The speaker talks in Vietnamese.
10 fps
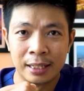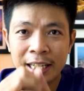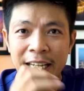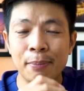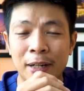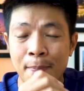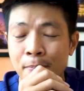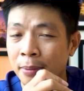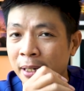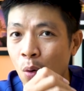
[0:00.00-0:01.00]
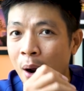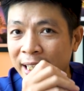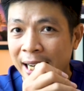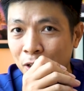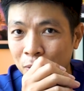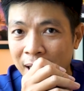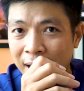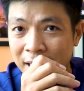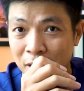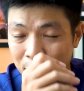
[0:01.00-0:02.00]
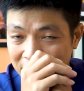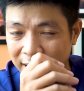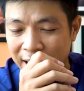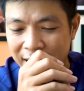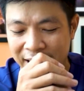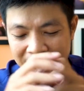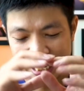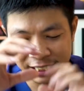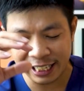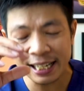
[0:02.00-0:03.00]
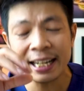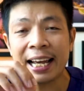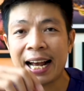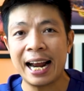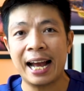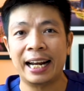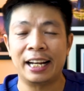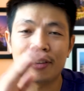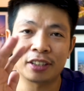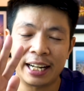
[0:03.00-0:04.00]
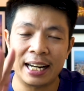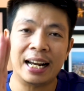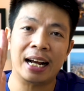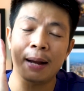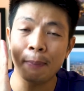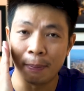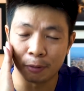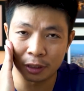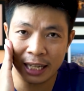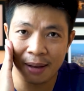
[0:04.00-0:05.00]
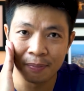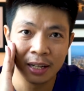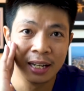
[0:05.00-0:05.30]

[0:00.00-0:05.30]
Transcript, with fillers: Thì khi mà nằm bên ngoài da chúng ta ấy, chúng ta sẽ thấy là gì? Chính cái HA này nó sẽ là cấp ẩm cho da.